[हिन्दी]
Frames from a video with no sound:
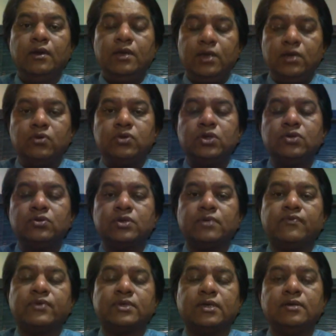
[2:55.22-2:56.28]
ईगो से तो
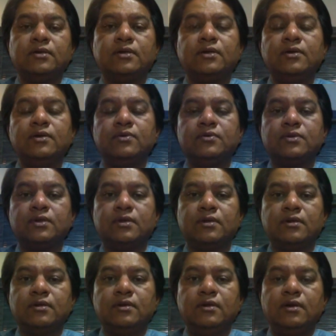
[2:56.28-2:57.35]
सब फसाद खड़े होते हैं
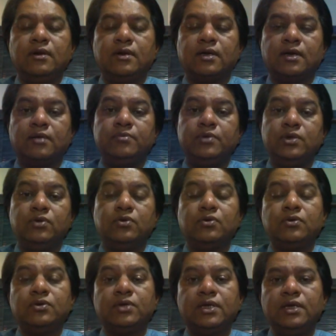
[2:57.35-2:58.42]
अगर हम ईगो
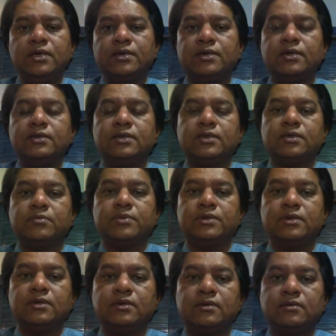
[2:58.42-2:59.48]
को ठीक ढंग से समझ
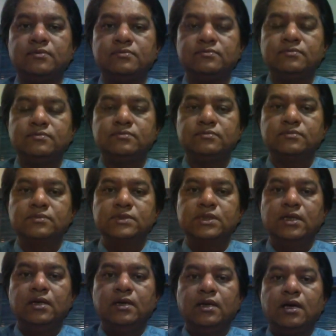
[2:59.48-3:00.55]
लें
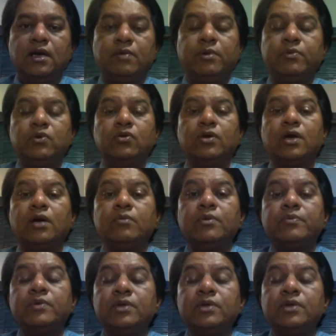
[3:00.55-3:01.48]
अब आप बोलोगे हम अपने